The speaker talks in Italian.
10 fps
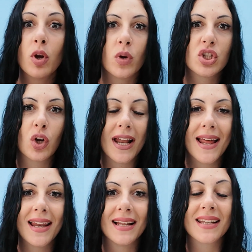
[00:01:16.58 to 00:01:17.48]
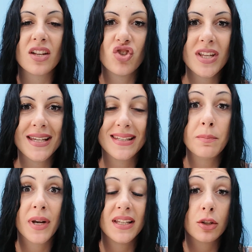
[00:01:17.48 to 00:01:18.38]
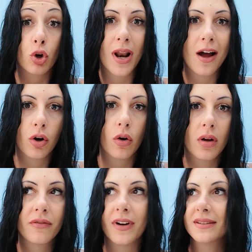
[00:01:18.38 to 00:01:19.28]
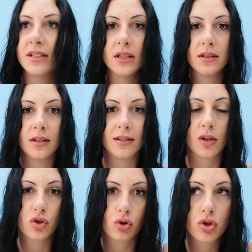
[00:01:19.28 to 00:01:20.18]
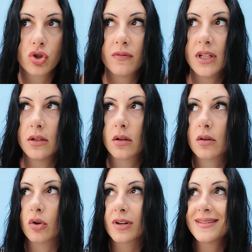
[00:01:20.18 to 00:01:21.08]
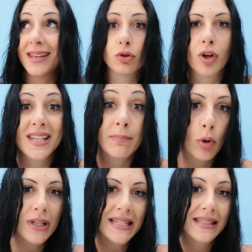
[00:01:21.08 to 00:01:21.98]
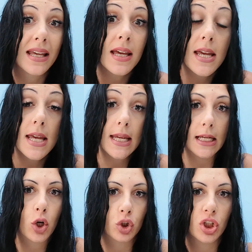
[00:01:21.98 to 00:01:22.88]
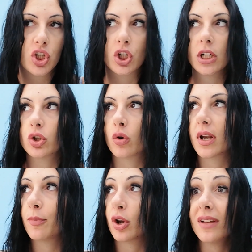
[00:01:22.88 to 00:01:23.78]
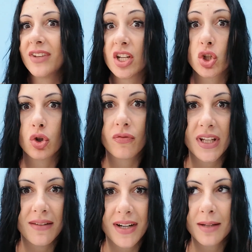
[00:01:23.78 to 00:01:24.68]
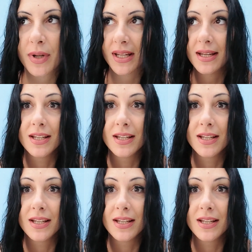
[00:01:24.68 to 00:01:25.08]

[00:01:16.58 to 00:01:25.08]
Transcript: in questo canale la tragedia è sempre dietro l'angolo, infatti eh, nello scorso video ho rischiato che esplodesse il condizionatore, però alla fine sono viva perché